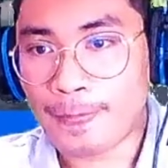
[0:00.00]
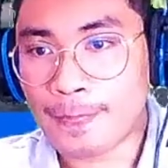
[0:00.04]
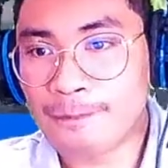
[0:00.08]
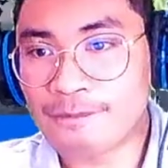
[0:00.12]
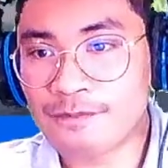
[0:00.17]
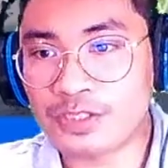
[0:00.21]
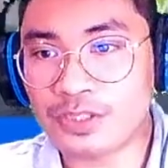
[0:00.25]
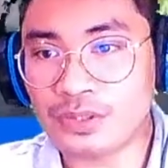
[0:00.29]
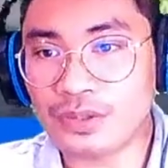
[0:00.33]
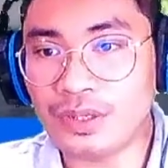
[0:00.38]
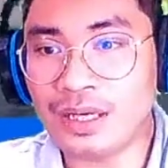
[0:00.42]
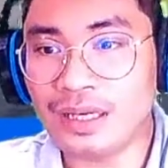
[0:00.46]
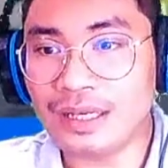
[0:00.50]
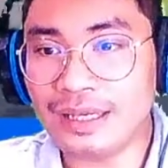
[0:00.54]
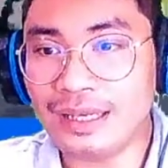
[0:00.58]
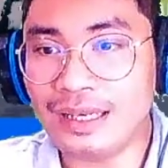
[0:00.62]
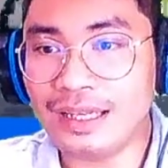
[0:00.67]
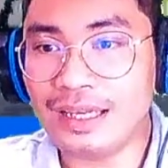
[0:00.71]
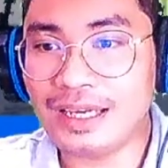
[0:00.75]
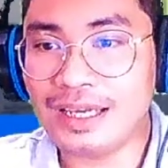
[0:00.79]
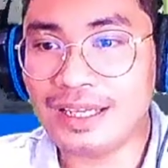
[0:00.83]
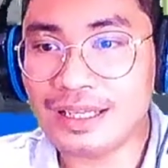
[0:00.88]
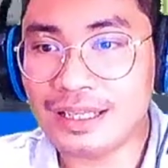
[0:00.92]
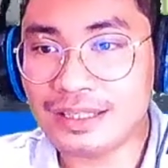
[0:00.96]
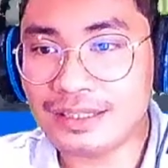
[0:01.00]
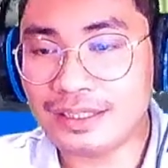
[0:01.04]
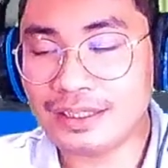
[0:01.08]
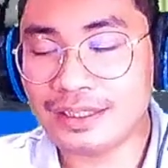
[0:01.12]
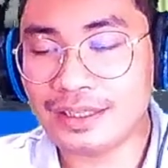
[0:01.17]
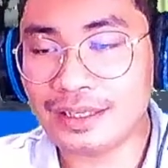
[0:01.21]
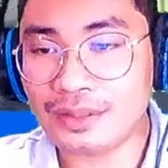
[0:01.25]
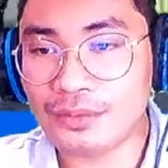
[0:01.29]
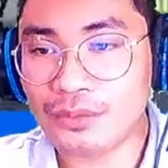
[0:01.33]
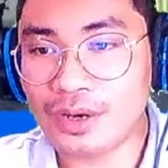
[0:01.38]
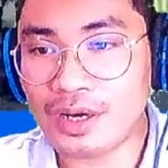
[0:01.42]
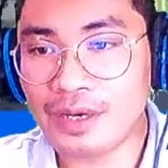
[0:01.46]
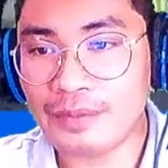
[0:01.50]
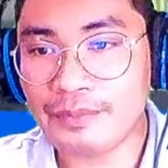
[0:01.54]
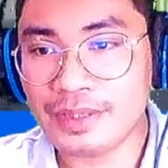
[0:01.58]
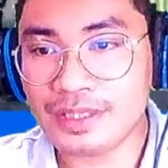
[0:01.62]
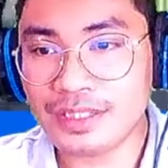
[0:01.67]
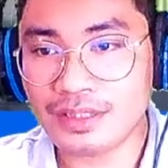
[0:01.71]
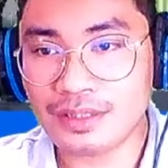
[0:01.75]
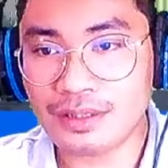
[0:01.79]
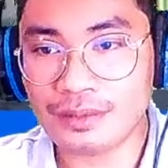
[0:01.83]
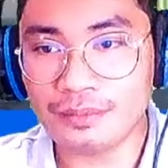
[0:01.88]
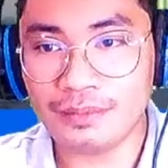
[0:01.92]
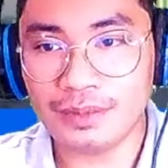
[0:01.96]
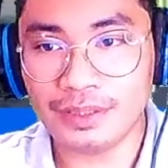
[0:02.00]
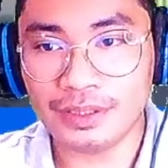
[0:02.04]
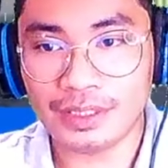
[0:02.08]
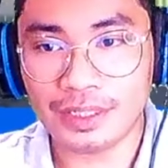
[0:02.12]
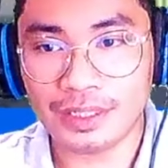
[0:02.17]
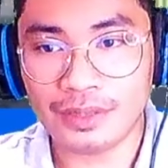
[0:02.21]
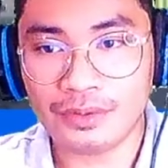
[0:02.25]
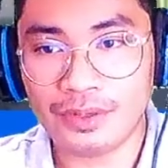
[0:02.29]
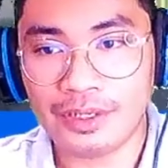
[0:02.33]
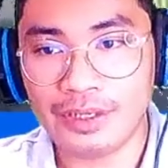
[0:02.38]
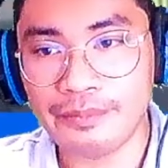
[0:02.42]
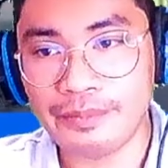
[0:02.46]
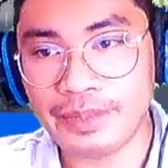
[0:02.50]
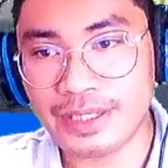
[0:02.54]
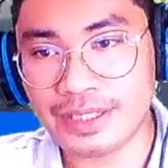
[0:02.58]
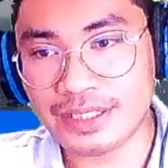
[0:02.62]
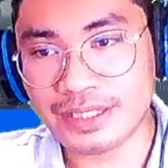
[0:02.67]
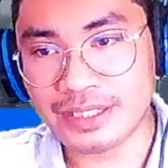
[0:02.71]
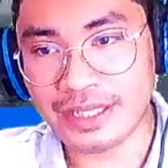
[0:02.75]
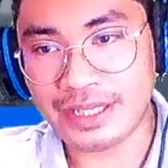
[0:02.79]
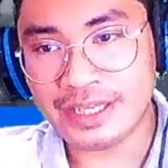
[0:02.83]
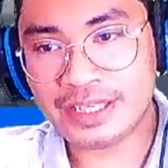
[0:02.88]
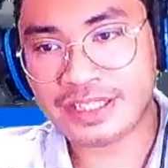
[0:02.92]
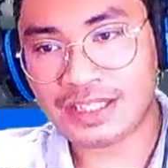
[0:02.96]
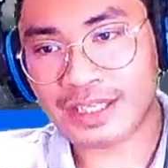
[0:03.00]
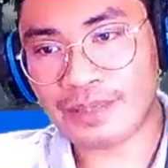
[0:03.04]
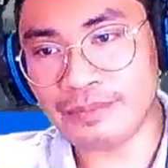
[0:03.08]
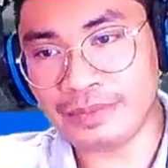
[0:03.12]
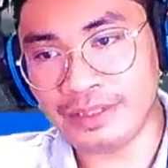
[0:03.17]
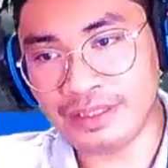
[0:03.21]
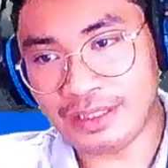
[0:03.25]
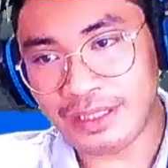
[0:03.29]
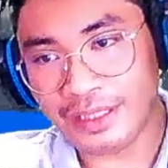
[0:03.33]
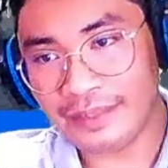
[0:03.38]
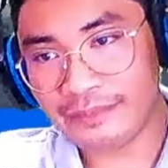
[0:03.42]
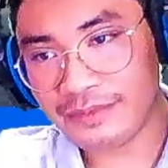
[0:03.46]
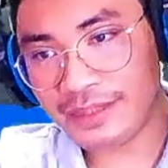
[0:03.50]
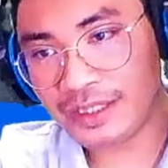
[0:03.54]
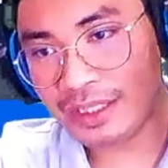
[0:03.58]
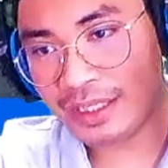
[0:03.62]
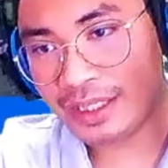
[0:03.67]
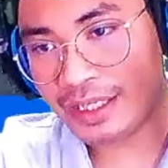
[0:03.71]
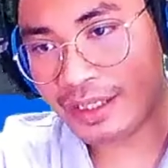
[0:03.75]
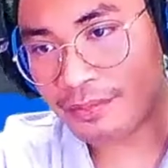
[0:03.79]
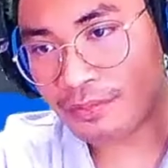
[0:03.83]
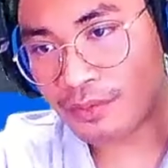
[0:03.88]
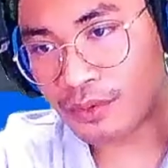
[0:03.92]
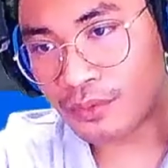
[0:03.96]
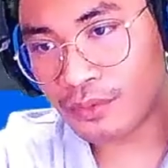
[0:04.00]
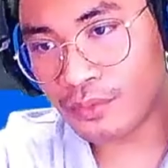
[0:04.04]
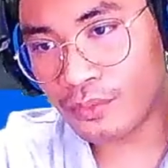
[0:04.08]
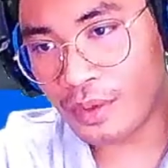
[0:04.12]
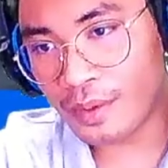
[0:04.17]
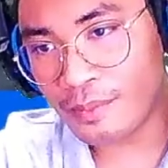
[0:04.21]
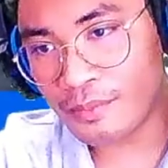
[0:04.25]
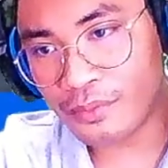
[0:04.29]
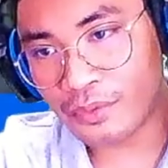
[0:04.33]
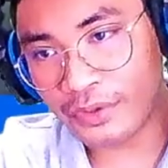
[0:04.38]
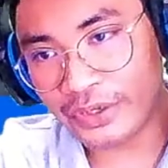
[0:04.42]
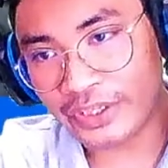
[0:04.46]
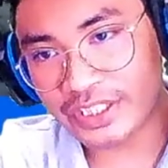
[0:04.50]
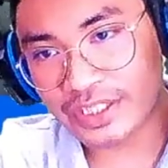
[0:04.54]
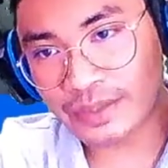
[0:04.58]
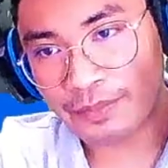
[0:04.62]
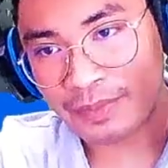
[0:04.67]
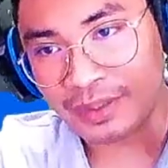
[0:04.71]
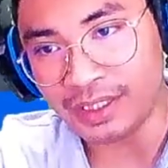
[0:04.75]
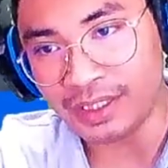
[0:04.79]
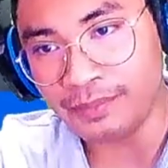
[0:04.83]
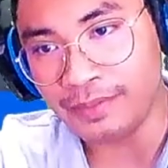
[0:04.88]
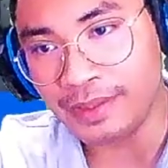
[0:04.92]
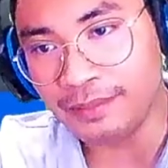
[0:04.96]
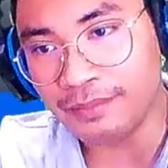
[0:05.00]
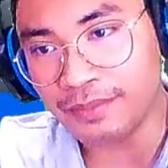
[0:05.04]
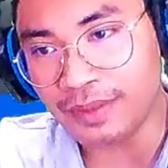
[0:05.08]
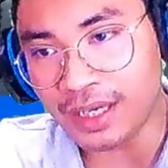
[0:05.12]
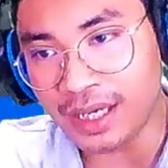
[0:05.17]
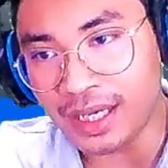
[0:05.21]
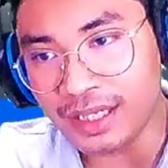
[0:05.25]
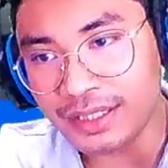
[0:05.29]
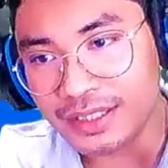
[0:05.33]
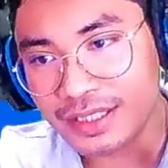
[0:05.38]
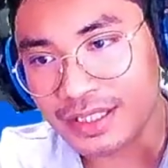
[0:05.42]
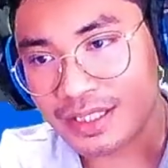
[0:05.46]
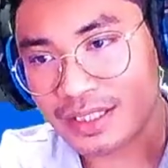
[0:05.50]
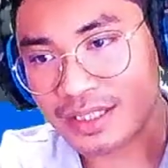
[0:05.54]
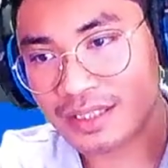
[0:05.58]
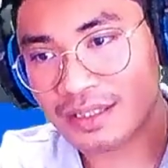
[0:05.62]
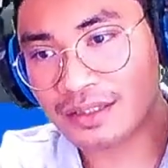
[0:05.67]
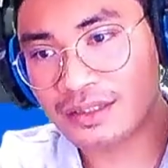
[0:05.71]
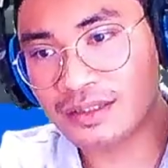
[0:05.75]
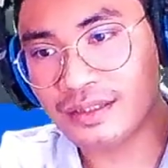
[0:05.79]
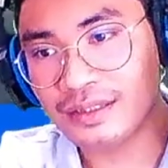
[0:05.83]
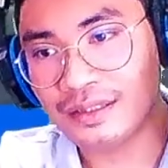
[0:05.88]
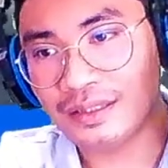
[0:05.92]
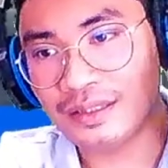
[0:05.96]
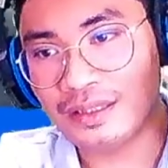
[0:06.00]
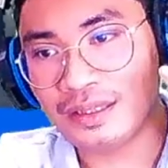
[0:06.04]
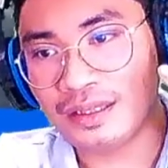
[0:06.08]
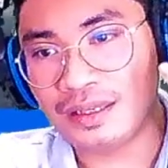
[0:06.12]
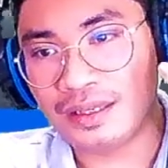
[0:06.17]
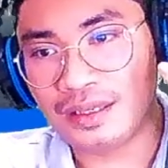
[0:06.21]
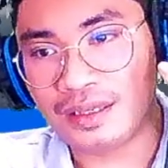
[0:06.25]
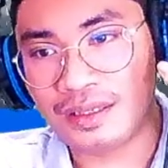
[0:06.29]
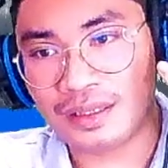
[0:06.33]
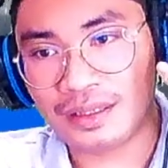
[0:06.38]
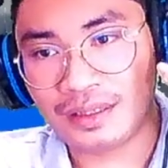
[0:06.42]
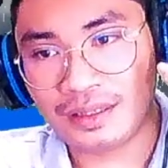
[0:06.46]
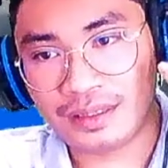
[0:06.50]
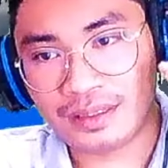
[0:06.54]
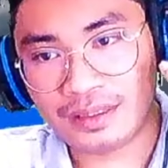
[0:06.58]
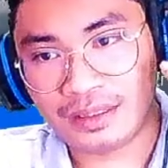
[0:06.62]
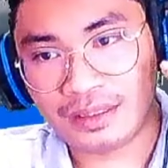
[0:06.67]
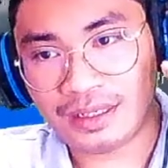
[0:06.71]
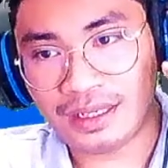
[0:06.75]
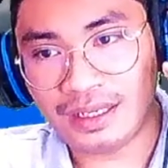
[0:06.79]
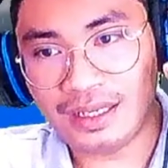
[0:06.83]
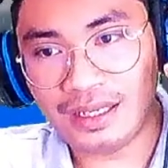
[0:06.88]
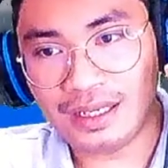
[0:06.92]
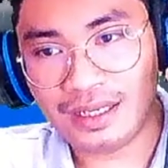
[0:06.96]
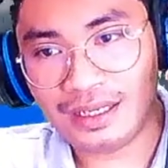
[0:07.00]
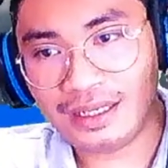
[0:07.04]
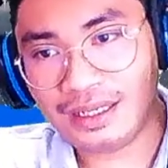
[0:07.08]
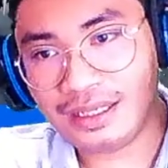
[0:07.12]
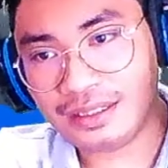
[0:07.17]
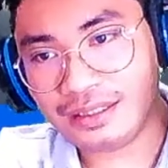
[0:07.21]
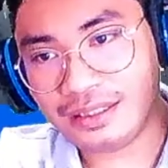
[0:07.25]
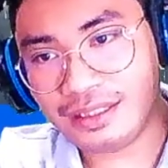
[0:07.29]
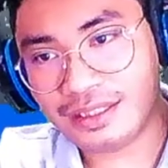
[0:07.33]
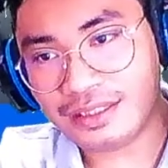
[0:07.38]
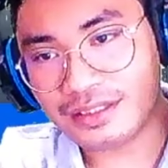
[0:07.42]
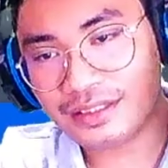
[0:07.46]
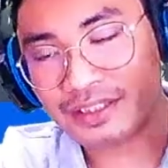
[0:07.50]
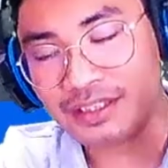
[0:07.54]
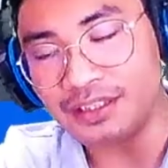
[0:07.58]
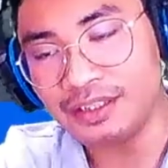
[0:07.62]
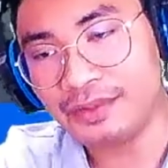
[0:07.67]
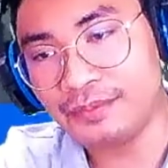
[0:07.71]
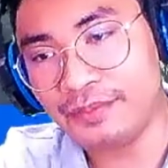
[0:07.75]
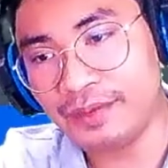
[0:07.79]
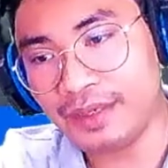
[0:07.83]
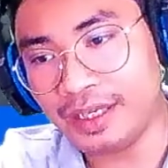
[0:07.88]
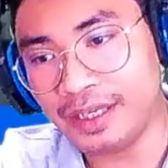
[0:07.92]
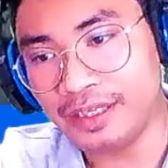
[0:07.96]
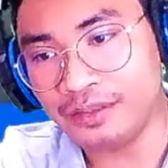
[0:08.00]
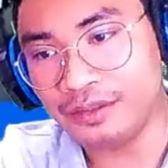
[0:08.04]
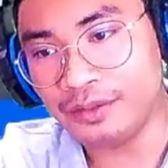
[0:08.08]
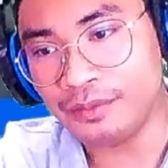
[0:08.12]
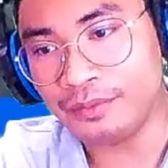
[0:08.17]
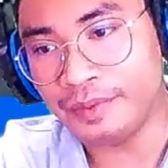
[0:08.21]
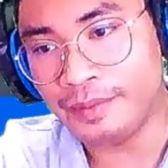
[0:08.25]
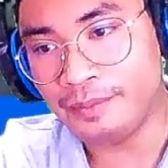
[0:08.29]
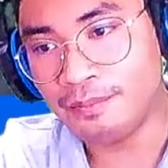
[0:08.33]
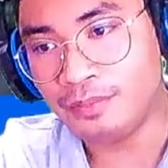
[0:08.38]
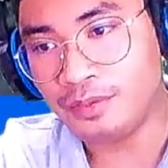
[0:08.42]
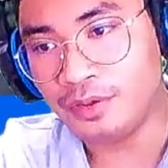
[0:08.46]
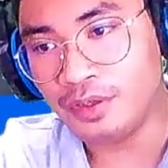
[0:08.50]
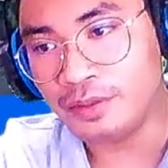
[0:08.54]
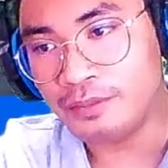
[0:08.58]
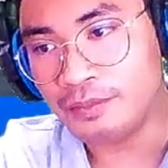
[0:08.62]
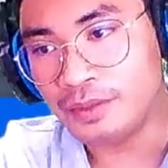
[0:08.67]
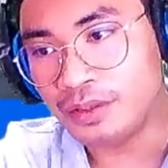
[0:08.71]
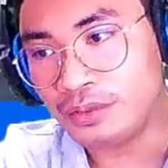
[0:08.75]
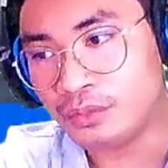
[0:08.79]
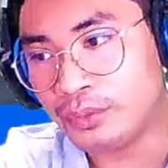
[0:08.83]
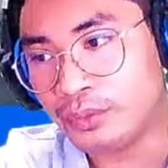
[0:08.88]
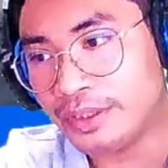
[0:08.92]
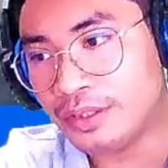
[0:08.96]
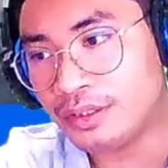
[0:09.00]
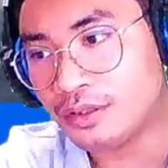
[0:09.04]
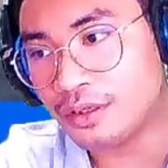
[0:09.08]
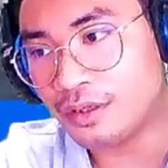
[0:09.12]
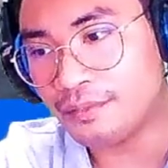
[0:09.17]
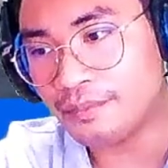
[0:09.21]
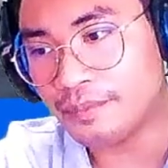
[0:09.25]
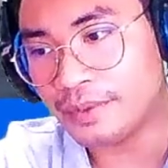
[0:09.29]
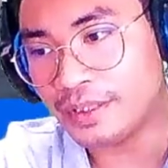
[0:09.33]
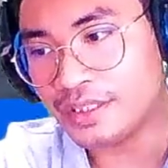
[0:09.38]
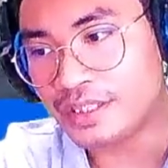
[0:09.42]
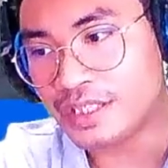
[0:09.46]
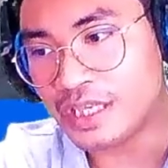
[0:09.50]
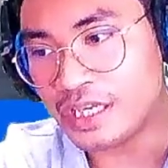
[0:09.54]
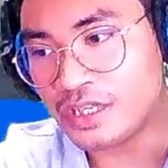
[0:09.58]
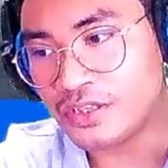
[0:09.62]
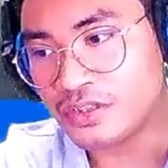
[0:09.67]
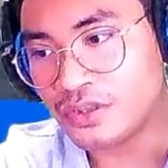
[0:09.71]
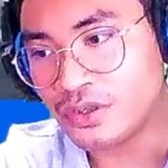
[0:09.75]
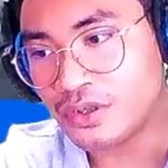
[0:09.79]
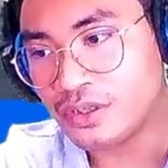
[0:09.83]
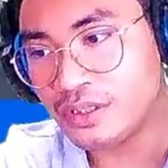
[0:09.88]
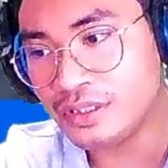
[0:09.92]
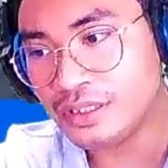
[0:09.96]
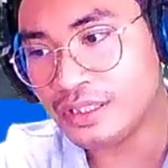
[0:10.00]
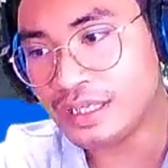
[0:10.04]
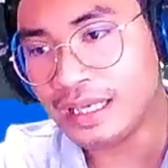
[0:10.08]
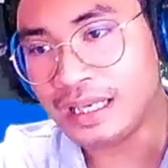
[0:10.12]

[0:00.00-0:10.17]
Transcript: So, ang kailangan nating requirements, complete requirements, ESAB eh, and MDF, kukuha po kayo sa pag Pagibig Branch. Kailangan natin ng Certificate of Employment with Compensation.